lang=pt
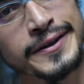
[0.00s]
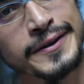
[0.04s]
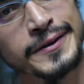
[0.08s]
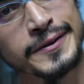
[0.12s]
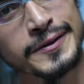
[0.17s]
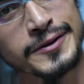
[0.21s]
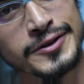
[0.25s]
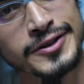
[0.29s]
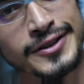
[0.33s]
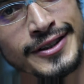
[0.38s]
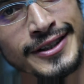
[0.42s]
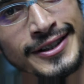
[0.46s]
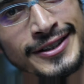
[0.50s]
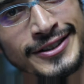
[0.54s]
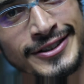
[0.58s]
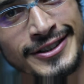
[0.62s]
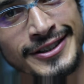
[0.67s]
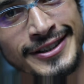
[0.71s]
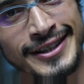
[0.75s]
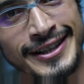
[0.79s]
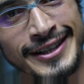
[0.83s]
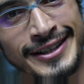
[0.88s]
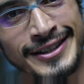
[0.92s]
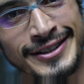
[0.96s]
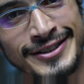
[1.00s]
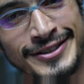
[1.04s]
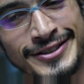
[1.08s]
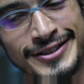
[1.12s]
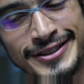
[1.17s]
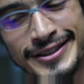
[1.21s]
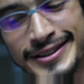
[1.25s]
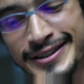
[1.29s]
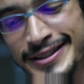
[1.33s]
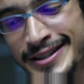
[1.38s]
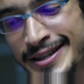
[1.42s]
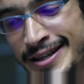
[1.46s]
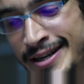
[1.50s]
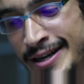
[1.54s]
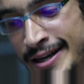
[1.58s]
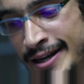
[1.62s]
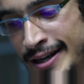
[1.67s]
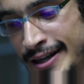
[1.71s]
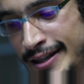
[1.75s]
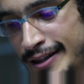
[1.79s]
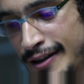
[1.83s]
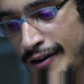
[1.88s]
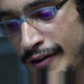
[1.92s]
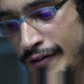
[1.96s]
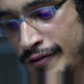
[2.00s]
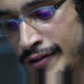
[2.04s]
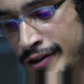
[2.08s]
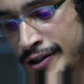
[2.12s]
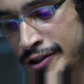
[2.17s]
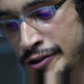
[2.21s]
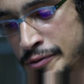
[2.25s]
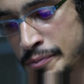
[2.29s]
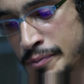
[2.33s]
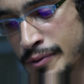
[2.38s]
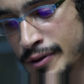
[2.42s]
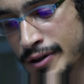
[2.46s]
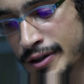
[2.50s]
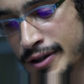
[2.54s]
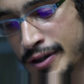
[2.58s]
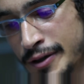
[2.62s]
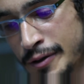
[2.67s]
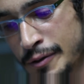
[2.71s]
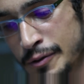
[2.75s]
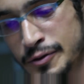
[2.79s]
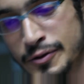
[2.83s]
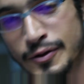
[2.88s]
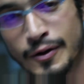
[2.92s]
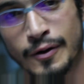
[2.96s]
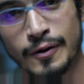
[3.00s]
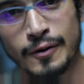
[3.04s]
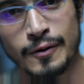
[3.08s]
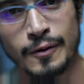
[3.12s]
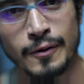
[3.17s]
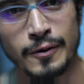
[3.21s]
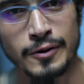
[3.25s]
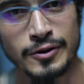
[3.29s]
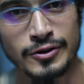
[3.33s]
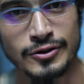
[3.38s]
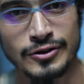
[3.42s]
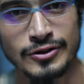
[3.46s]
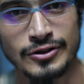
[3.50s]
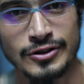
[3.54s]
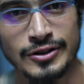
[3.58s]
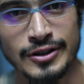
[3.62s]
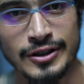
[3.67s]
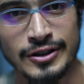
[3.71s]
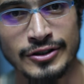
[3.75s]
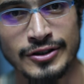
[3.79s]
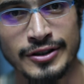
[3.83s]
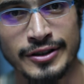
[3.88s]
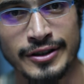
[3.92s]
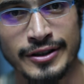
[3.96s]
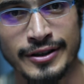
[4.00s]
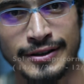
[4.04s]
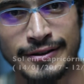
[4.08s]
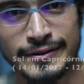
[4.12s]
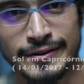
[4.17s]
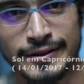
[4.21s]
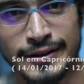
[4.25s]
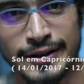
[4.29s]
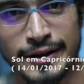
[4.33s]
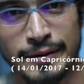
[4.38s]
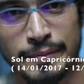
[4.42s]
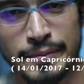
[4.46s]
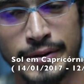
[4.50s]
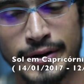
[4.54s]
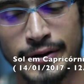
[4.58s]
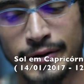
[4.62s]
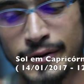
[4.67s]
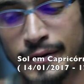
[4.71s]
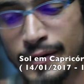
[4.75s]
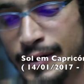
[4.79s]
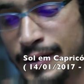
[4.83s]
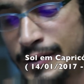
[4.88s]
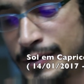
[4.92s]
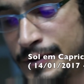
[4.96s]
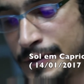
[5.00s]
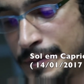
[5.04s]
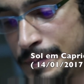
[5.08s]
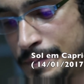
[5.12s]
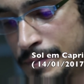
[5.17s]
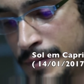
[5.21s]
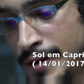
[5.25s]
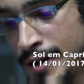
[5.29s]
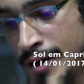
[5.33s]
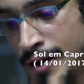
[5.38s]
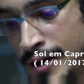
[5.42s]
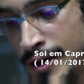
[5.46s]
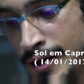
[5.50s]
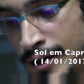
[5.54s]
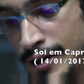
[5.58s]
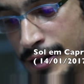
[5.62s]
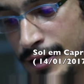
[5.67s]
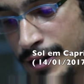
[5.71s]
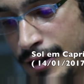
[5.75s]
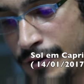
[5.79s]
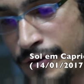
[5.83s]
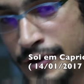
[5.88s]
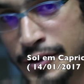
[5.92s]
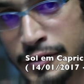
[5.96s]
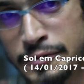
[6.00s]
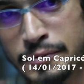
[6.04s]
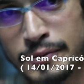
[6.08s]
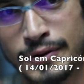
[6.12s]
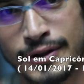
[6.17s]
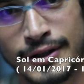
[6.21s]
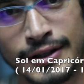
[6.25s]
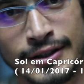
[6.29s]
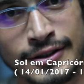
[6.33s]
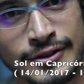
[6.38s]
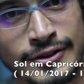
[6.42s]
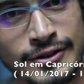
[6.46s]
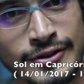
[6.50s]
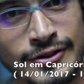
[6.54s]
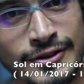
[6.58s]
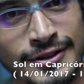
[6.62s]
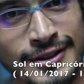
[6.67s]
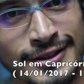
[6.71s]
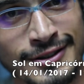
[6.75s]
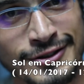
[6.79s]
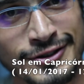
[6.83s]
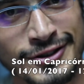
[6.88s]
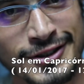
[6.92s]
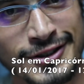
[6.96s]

eu esteja na Índia, talvez porque o sol hoje esteja entrando em Capricórnio, talvez porque a gente esteja